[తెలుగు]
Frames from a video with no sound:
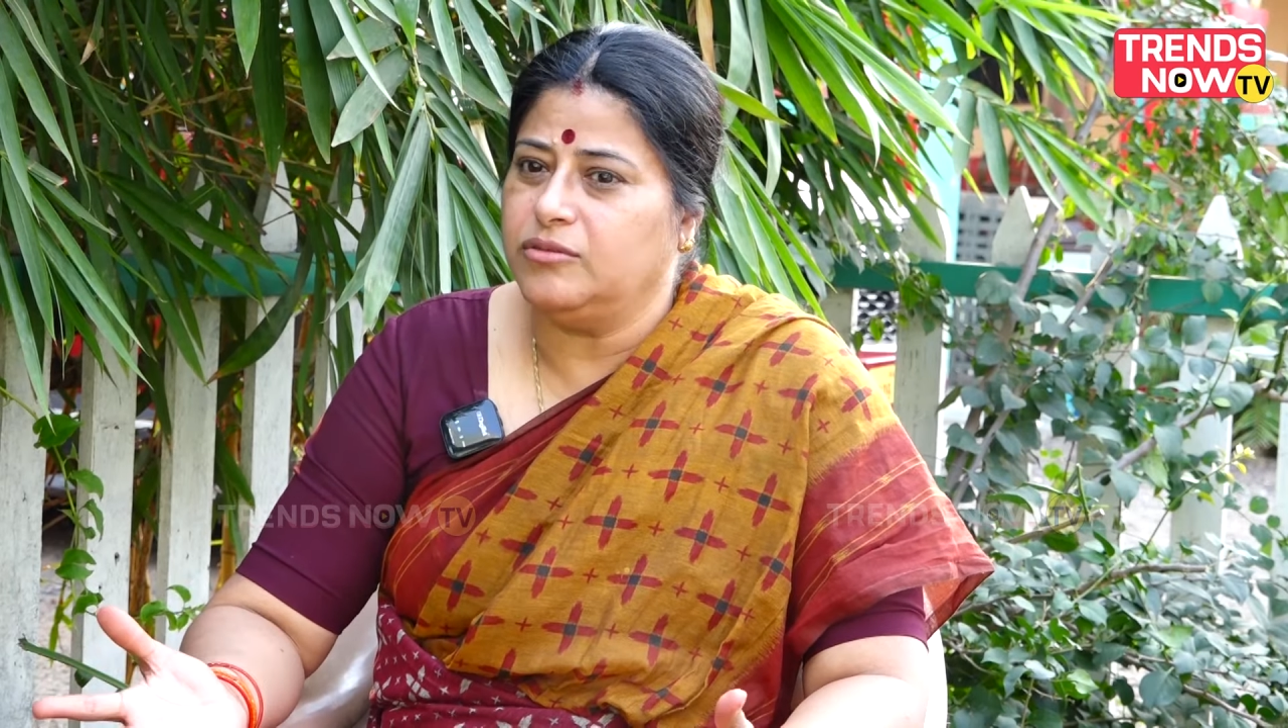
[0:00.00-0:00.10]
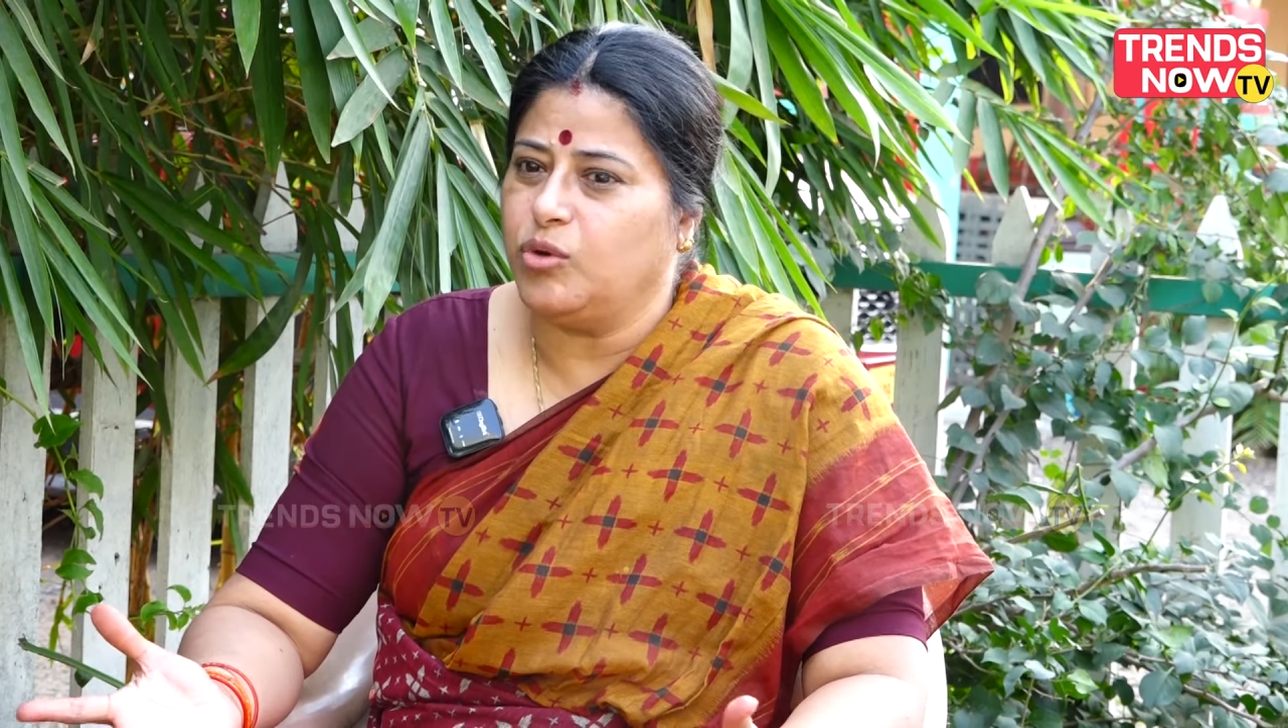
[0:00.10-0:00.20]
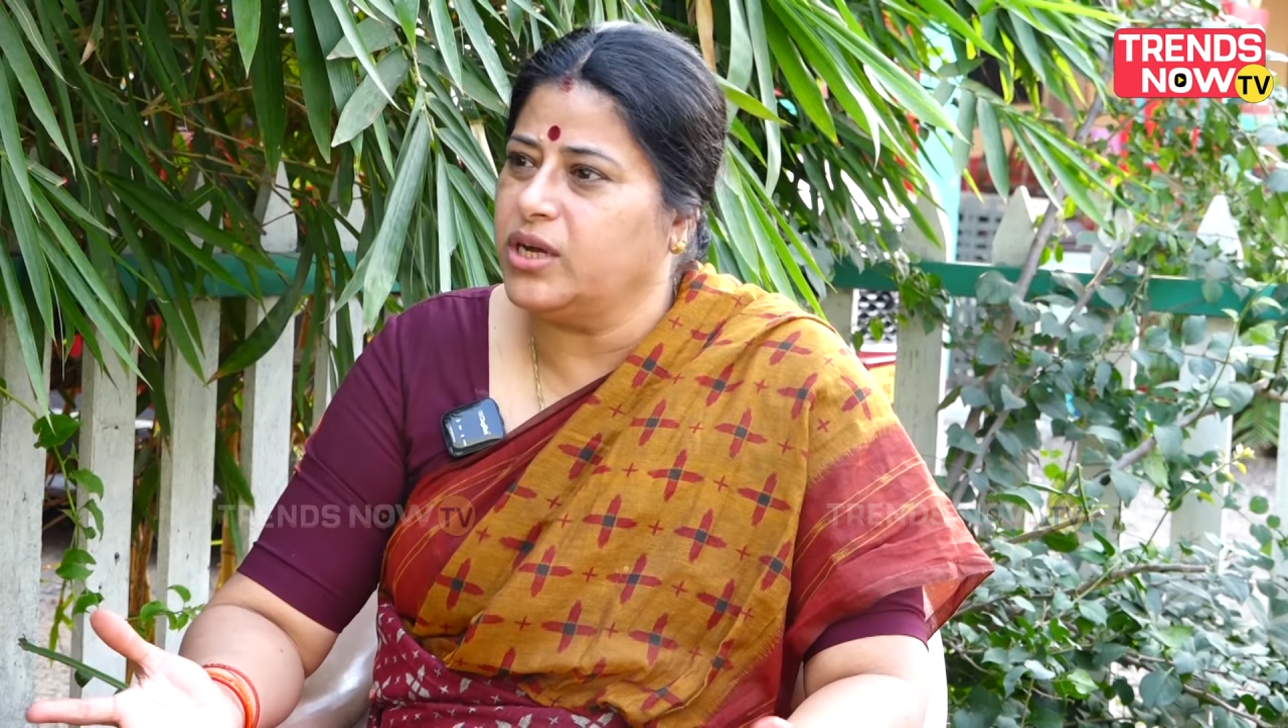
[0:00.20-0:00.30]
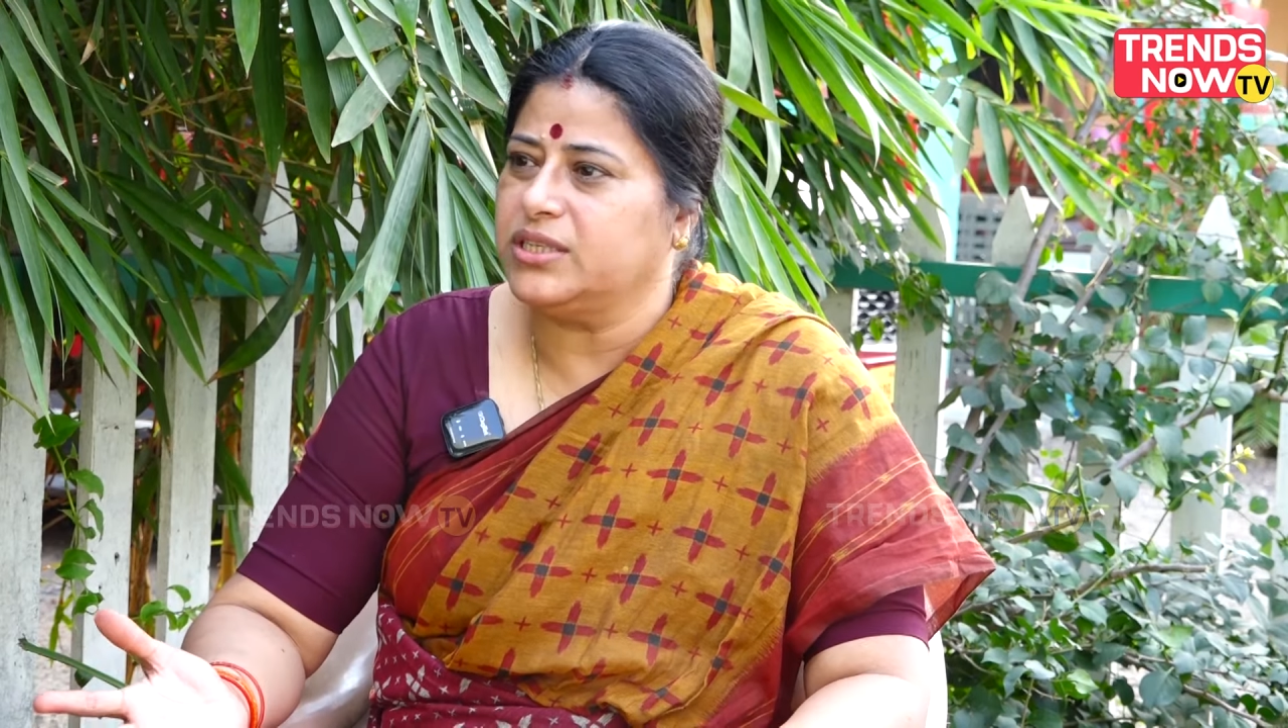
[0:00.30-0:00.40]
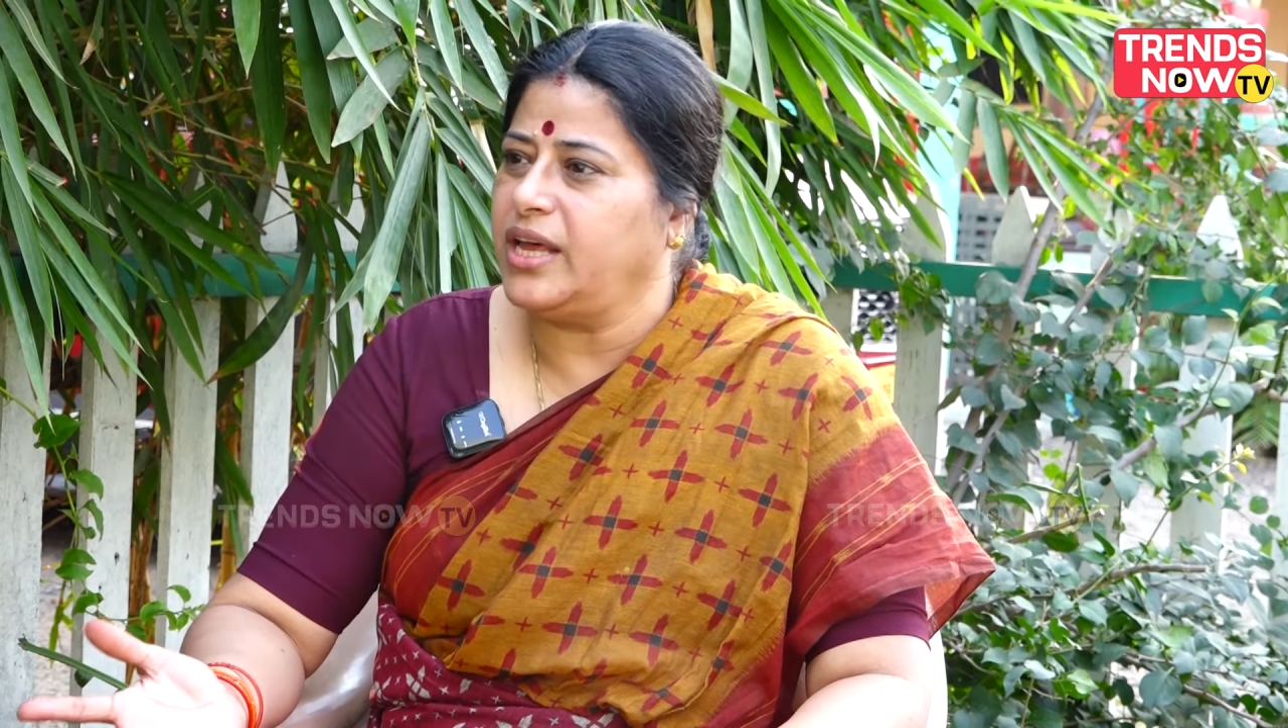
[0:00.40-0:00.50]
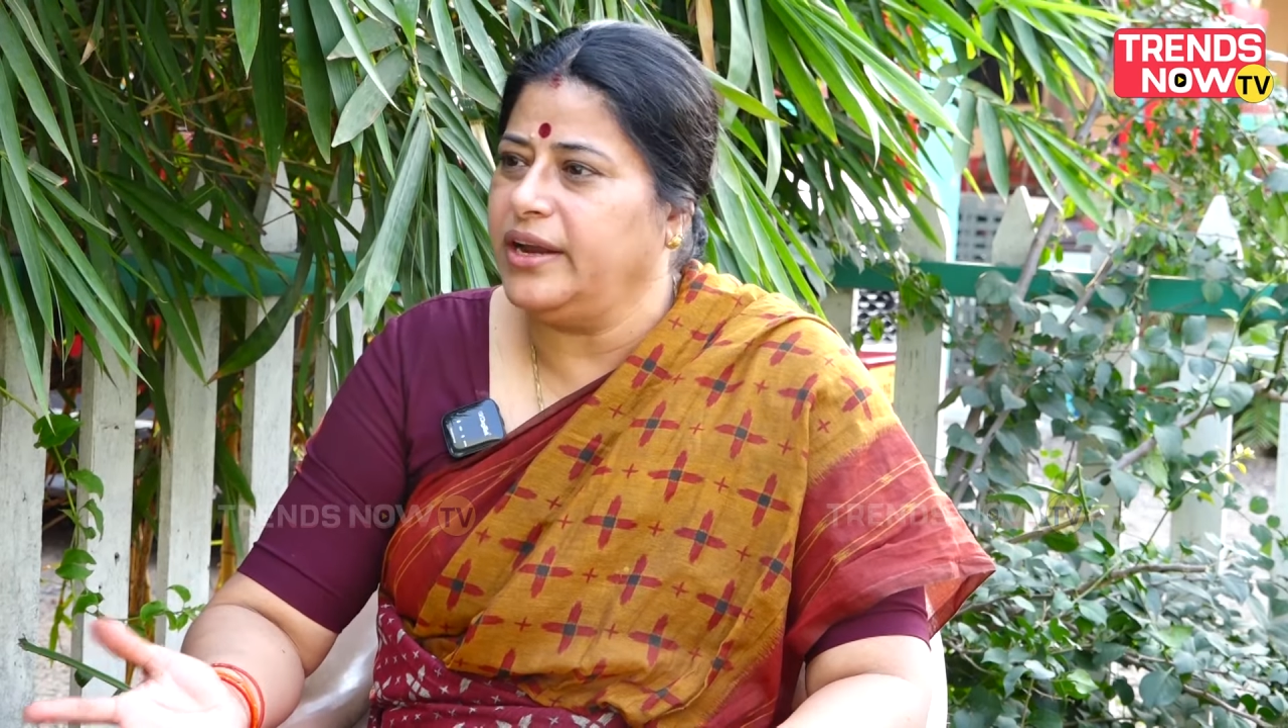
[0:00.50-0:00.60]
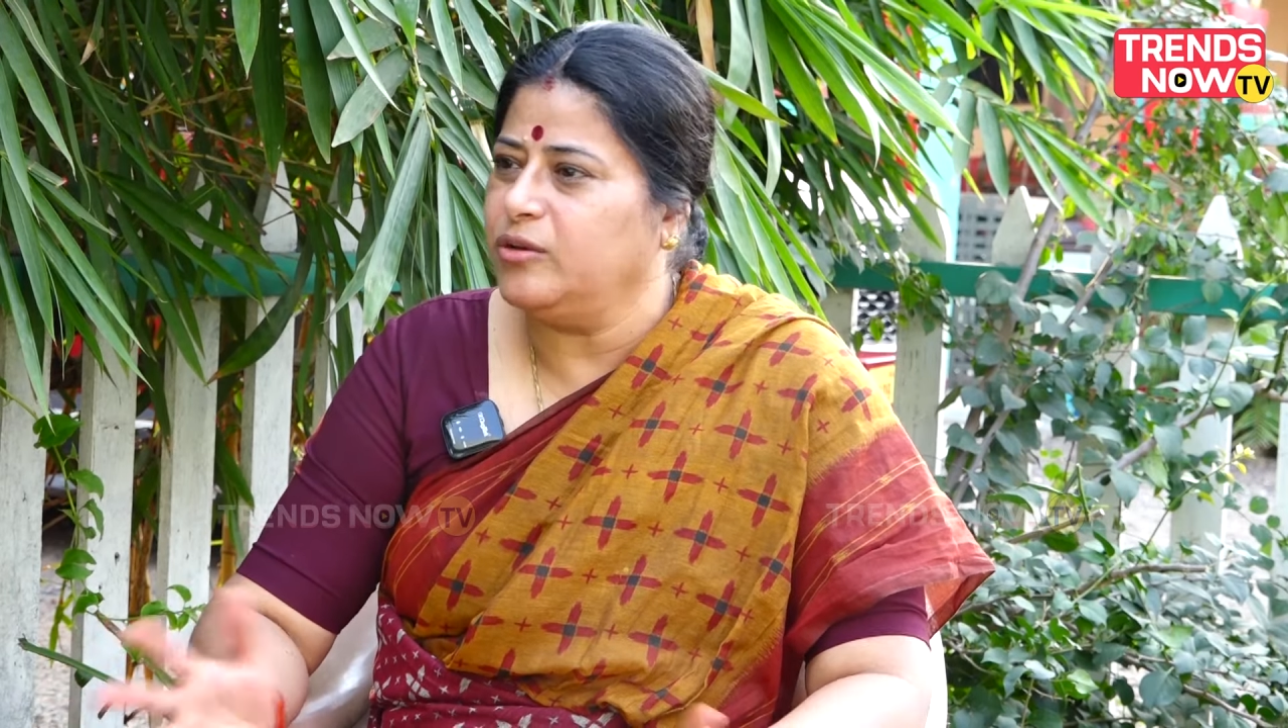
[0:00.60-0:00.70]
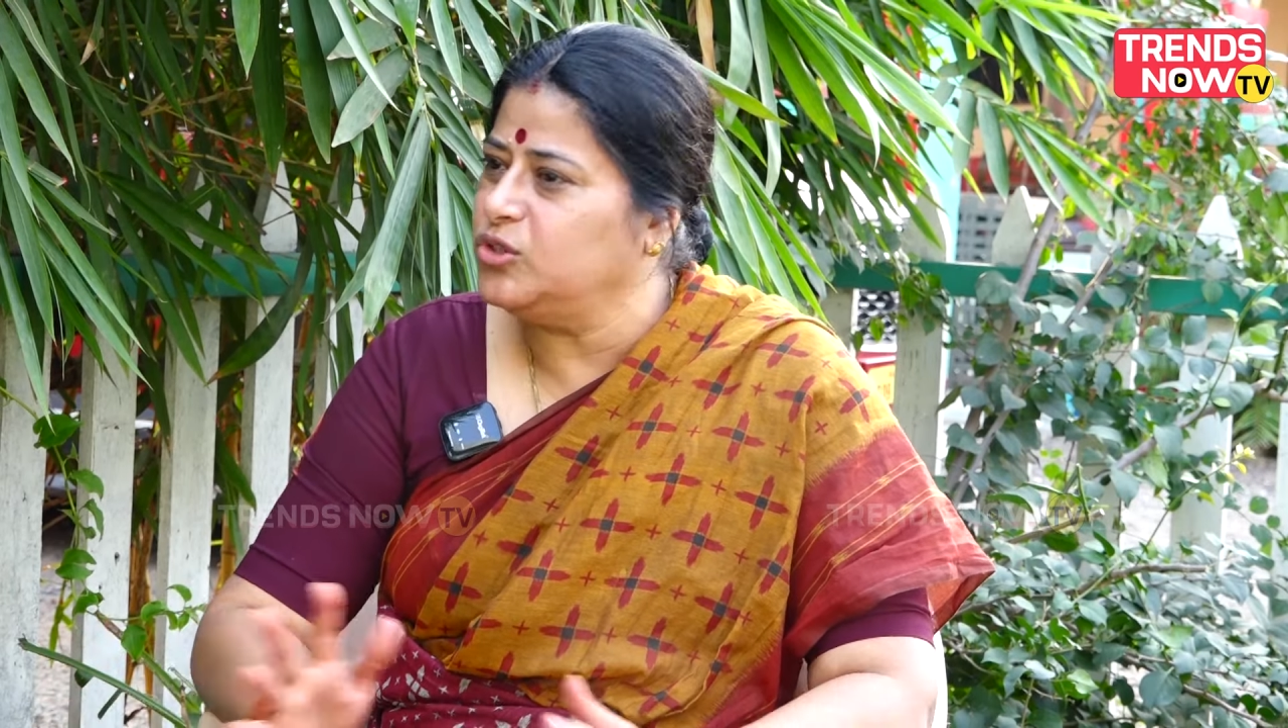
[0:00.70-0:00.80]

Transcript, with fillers: ఒక్కసారిగా